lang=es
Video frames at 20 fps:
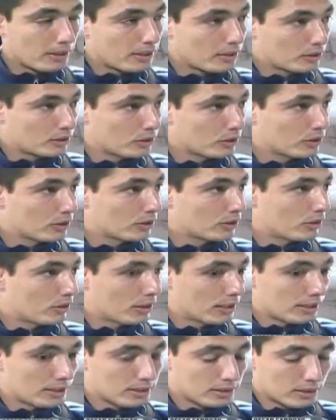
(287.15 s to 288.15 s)
haber dejado todo dentro
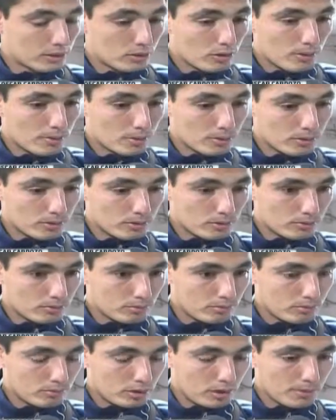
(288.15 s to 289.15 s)
de la cancha, jugamos
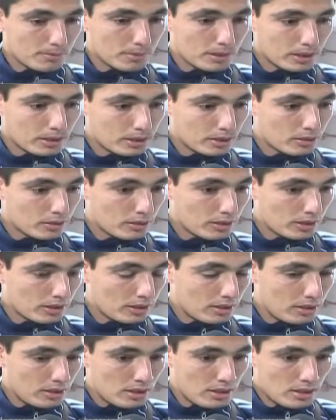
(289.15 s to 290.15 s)
un gran partido
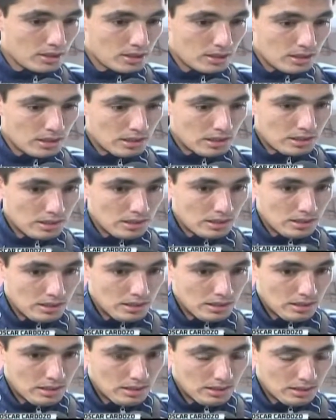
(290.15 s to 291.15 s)

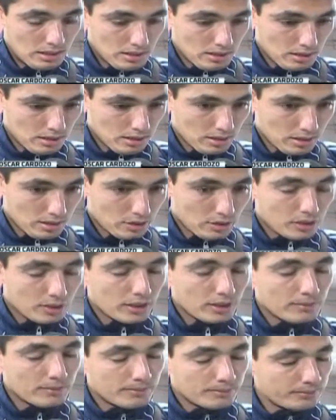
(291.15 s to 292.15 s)
y, creo
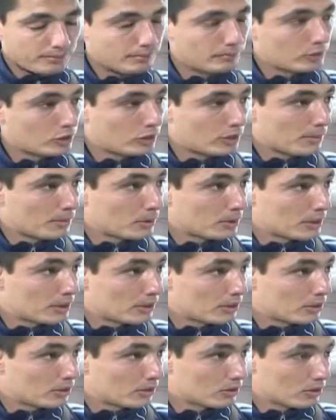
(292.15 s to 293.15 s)
que no estamos
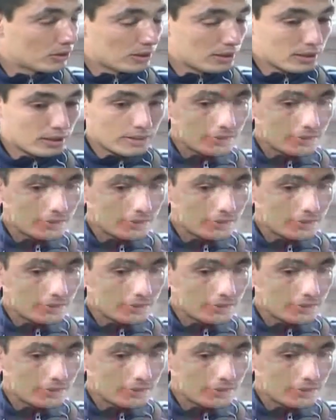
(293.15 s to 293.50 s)
yendo con